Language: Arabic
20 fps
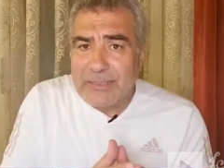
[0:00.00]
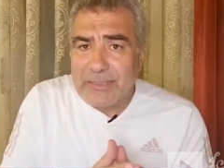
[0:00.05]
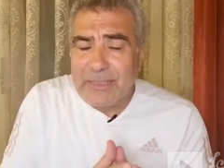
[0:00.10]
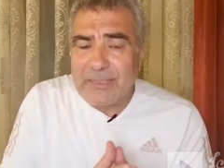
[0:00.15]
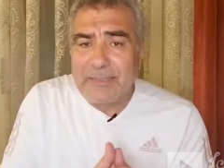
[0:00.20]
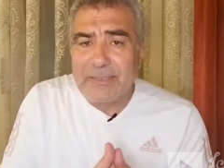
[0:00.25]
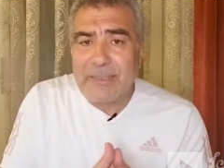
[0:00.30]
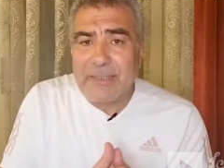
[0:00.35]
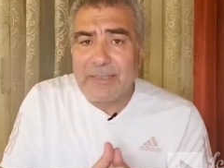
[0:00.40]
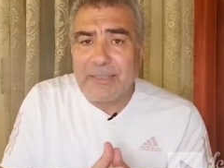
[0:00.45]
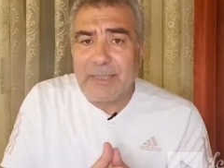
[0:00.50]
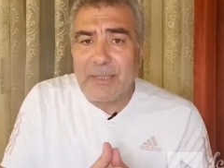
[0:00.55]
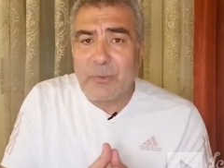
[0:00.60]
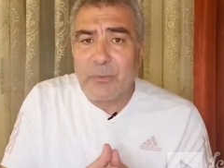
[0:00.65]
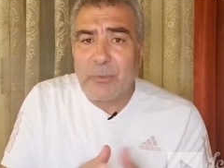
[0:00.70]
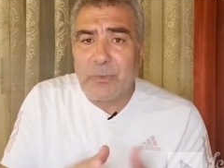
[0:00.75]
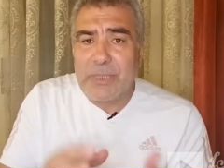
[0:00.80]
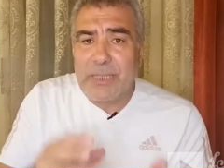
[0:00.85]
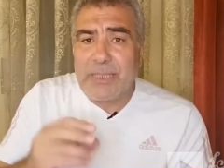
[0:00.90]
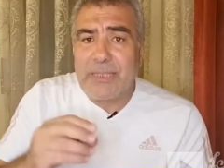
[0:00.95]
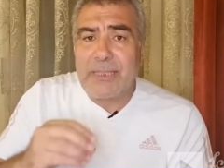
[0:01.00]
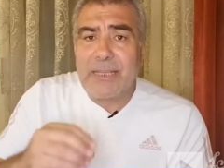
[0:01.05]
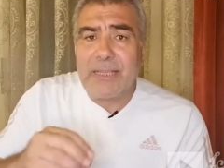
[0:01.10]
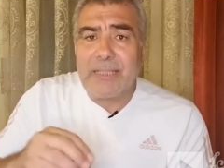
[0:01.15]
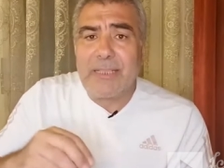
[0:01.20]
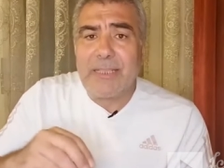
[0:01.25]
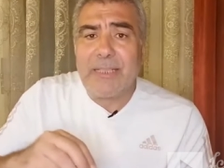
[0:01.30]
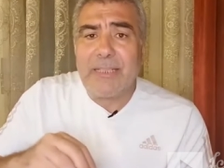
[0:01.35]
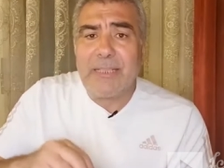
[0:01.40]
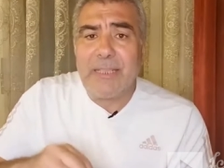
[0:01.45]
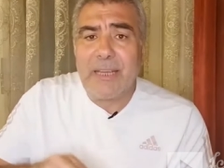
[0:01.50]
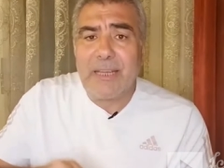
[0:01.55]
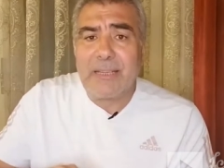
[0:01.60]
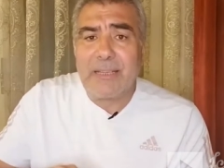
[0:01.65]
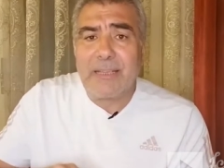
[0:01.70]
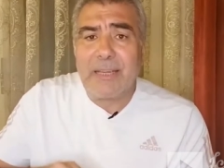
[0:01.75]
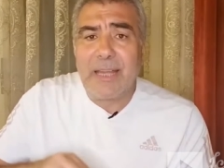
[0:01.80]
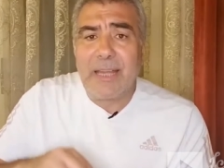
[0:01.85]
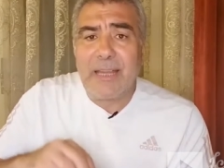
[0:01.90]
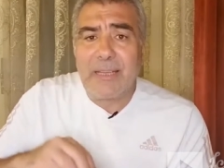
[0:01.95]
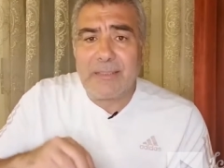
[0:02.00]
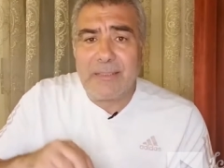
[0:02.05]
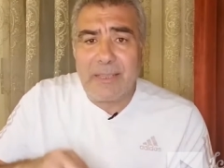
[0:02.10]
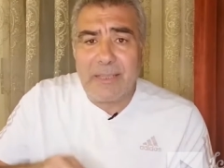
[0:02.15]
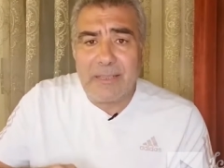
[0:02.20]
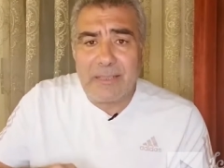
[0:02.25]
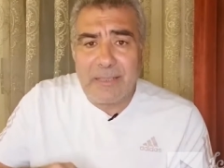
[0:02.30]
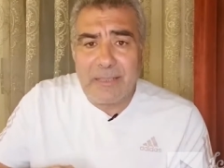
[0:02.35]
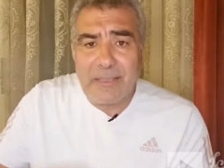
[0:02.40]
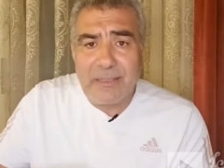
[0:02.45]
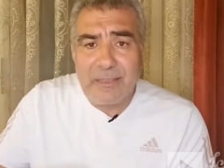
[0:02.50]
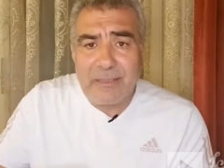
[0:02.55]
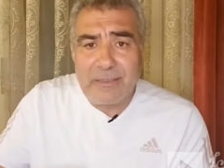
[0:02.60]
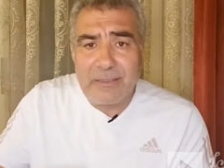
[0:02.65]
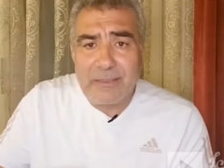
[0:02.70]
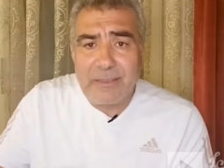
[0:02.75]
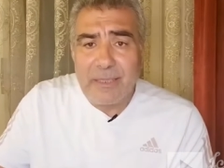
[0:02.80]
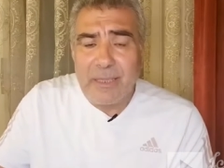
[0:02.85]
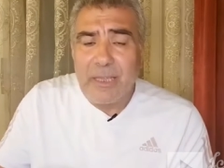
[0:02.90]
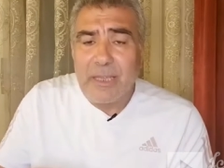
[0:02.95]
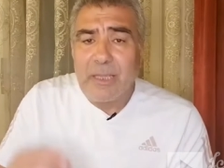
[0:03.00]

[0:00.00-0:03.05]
ناسا تقول إن انهيار الحضارات